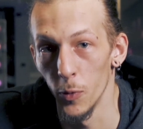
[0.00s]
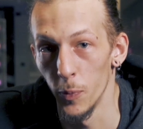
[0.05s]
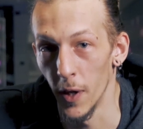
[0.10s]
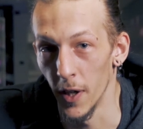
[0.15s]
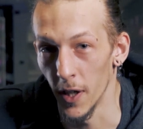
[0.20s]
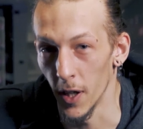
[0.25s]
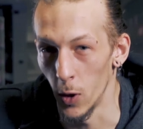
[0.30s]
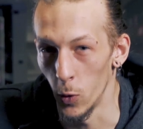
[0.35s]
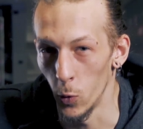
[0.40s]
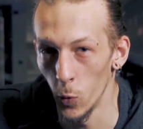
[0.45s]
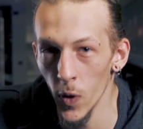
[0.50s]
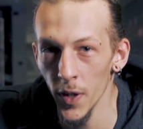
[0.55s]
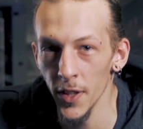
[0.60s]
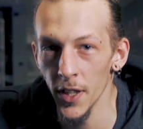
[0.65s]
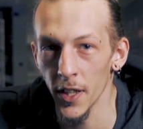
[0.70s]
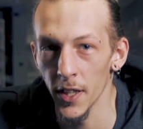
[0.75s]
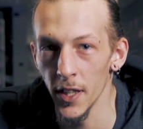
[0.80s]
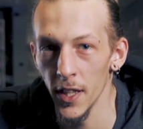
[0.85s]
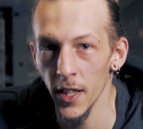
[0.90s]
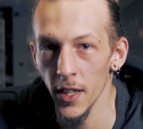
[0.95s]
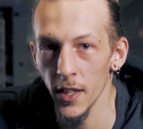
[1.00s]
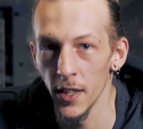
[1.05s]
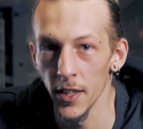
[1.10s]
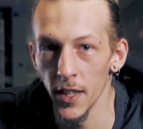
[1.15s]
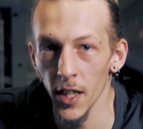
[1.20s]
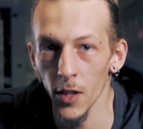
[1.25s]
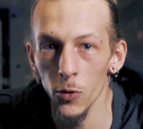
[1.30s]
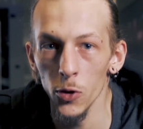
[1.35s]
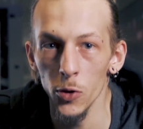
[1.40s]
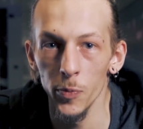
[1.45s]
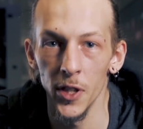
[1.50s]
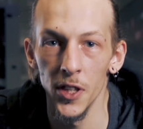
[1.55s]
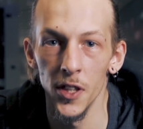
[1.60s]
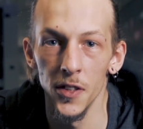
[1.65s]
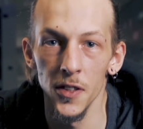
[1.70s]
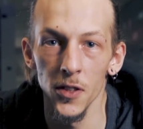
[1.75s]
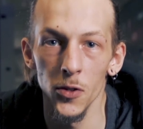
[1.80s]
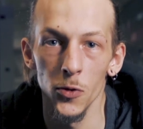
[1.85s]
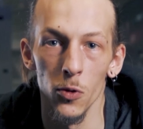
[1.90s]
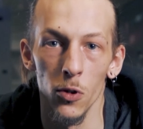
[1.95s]
nous paraît loin derrière, les cartouches
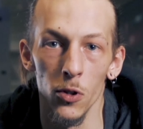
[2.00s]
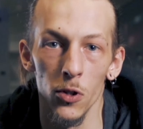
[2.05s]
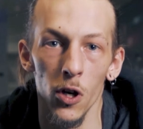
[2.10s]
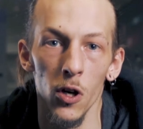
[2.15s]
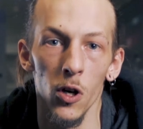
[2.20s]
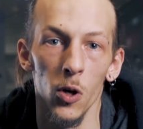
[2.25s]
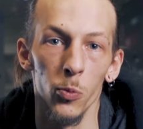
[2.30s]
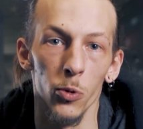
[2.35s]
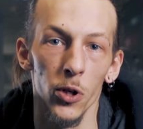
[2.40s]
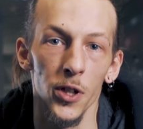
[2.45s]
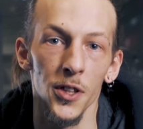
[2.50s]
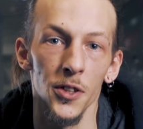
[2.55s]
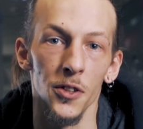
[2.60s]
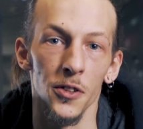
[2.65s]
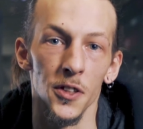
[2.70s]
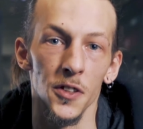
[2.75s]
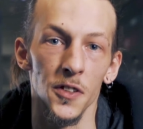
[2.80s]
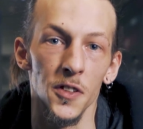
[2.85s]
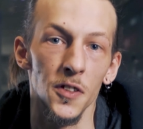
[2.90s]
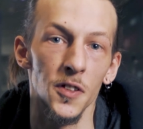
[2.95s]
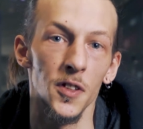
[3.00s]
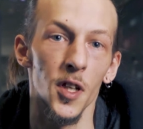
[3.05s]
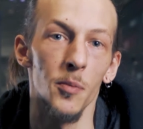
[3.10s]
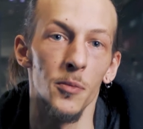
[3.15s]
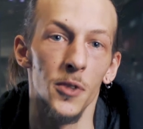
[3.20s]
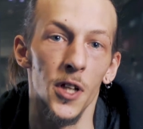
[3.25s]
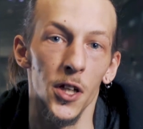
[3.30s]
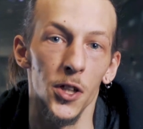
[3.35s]
magnétiques sont encore employées dans des systèmes